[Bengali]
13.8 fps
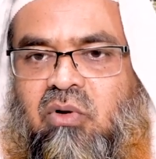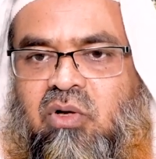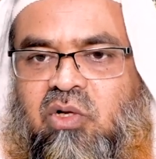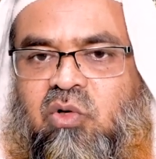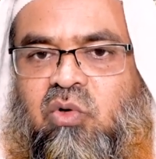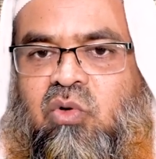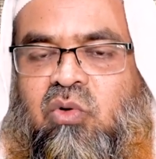
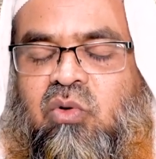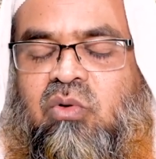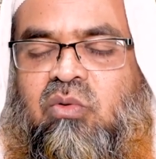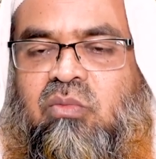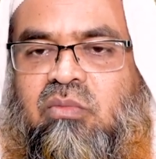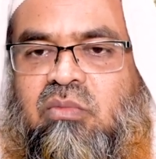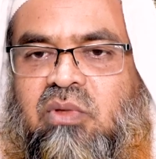অনেকগুলো
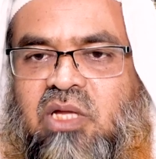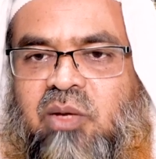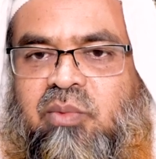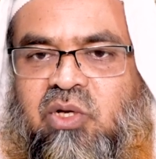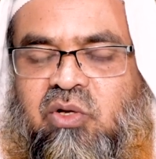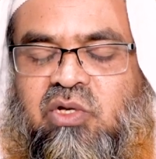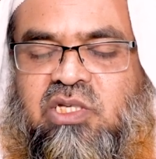ইয়া
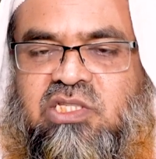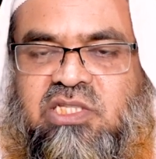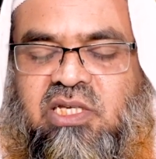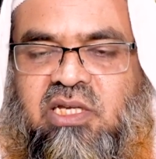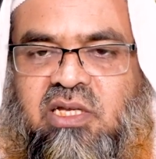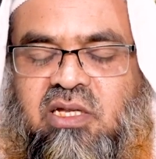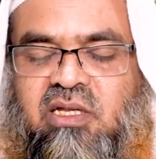বের হয়েছে
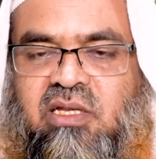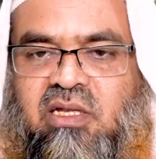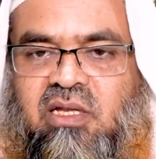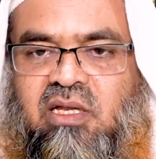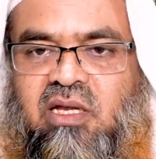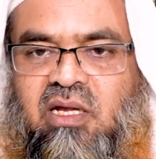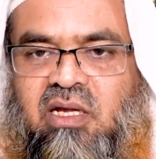
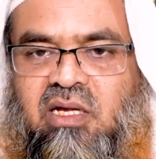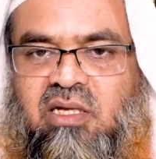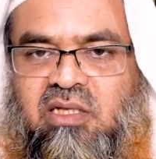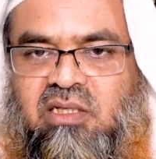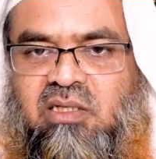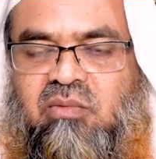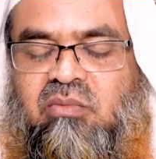
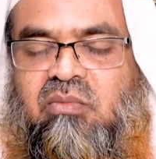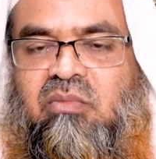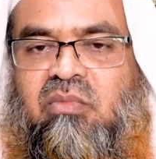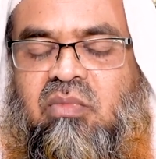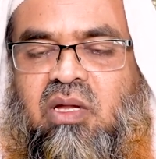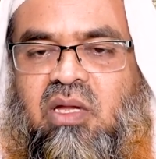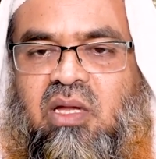এই
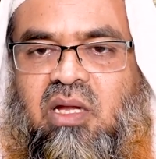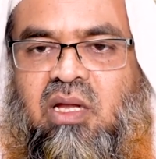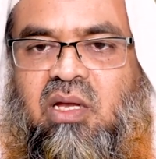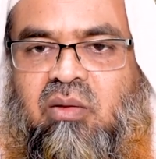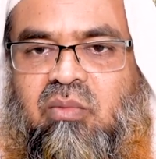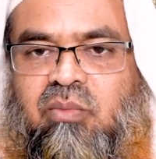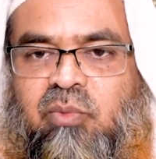
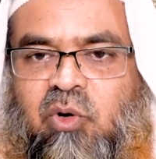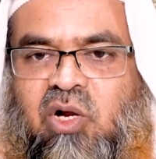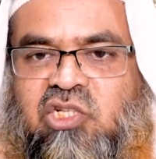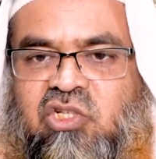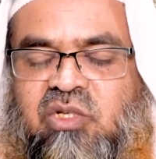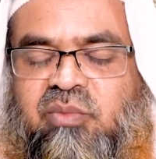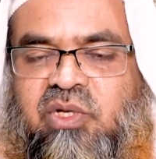
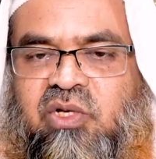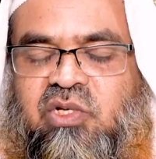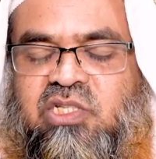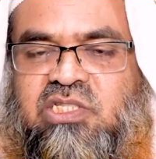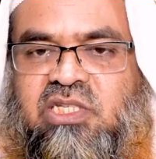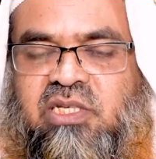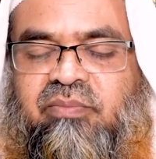প্রকাশনী বের
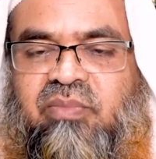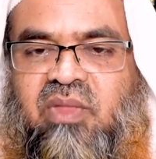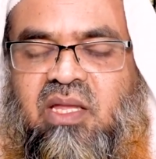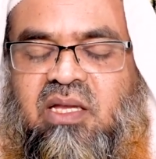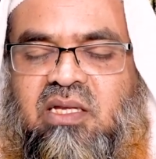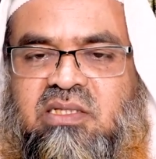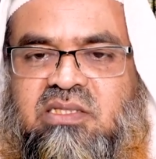হয়েছে
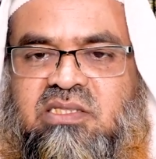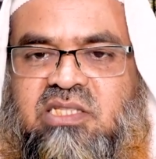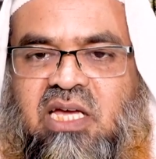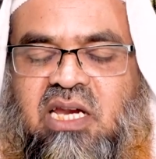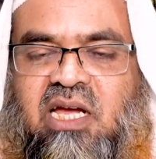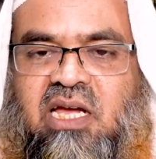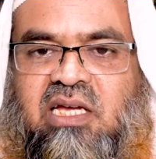
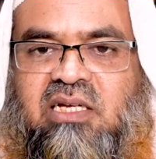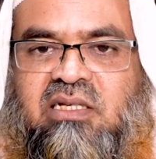যারা